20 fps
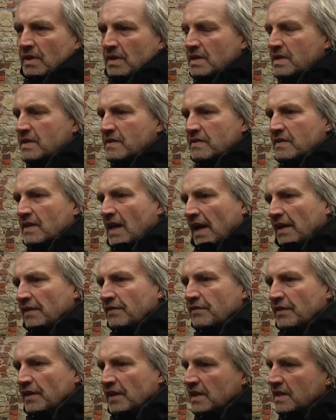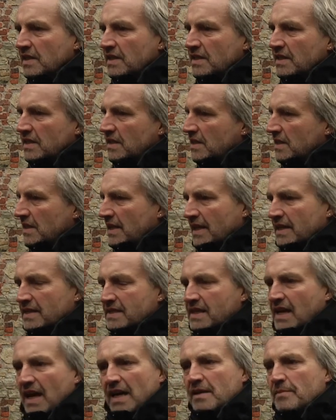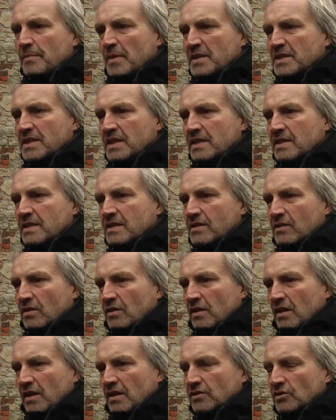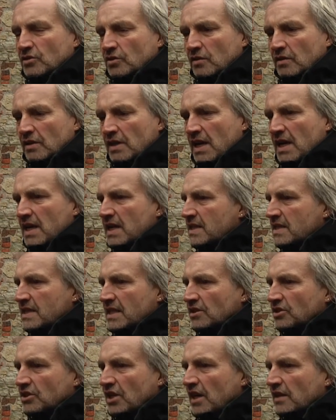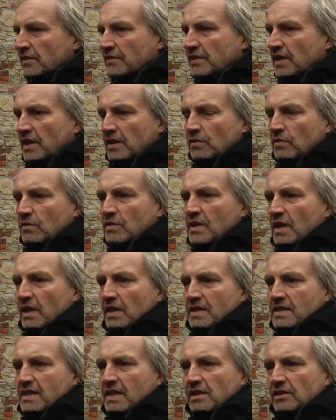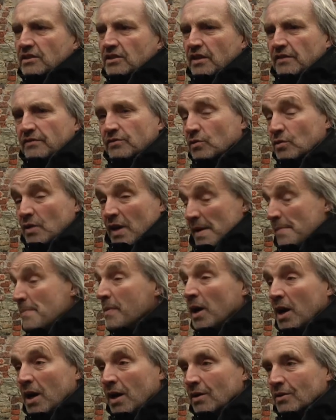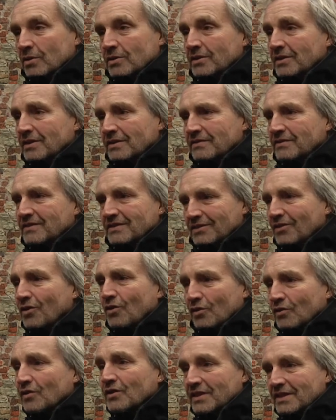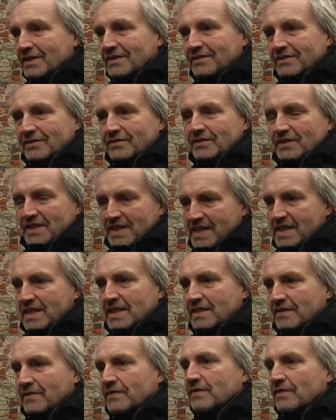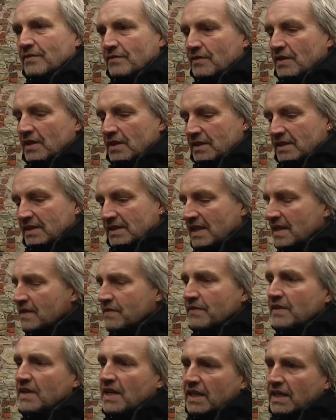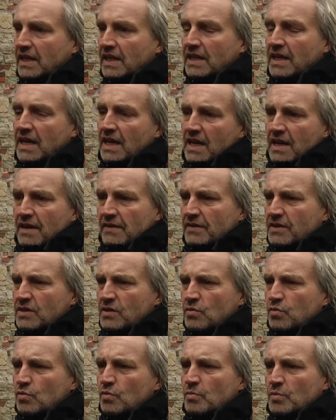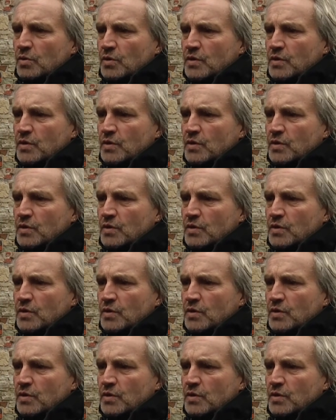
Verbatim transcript: diesen Anfängen, die längst keine mehr sind, sondern schon sehr stark wieder in unserer Gesellschaft oder immer auch noch sind, äh, dass wir dagegen was tun